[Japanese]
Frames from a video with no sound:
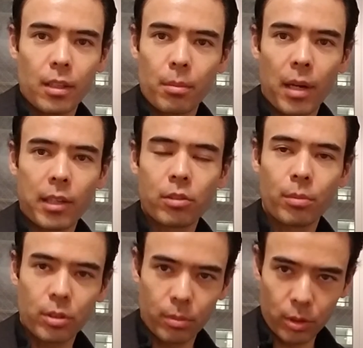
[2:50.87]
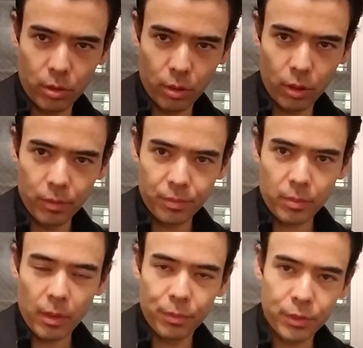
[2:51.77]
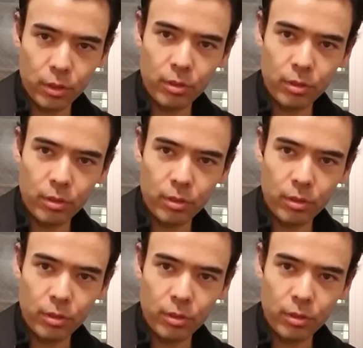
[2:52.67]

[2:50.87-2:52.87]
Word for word: まあ、そもそもその普通